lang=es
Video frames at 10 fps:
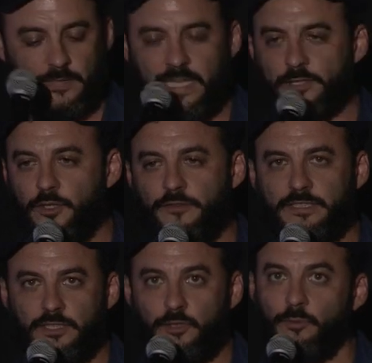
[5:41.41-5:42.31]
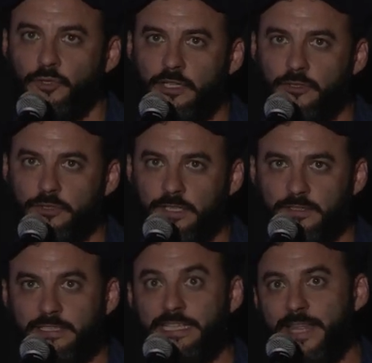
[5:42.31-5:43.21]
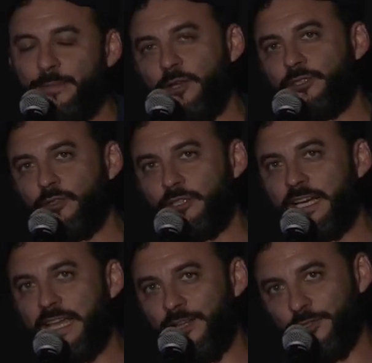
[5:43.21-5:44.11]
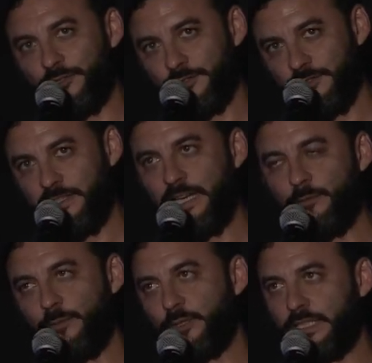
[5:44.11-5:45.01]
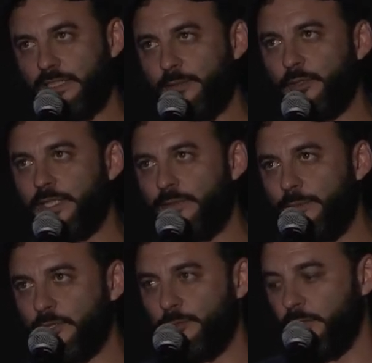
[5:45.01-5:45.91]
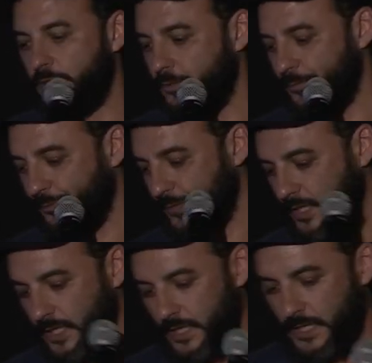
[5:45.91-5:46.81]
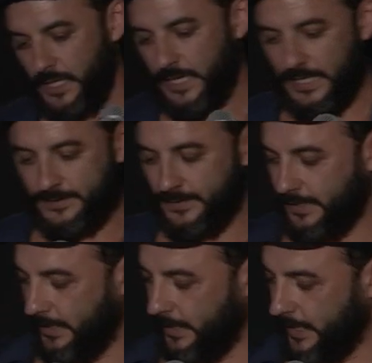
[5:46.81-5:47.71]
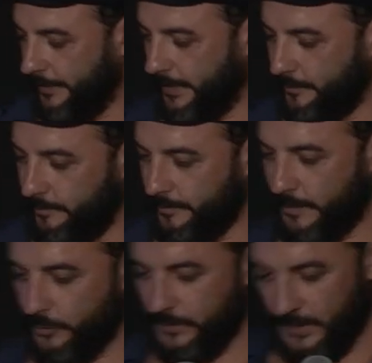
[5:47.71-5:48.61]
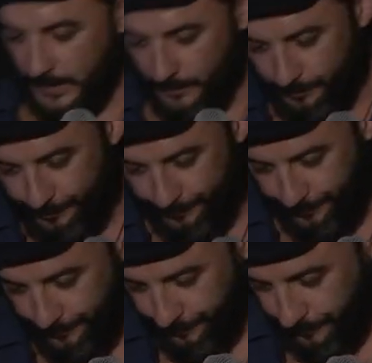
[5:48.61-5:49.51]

Eso nos facilitó mucho las cosas y además nos ahorró traslados, que era muy importante por temas de presupuesto. Así que, a ver, vamos a, mm,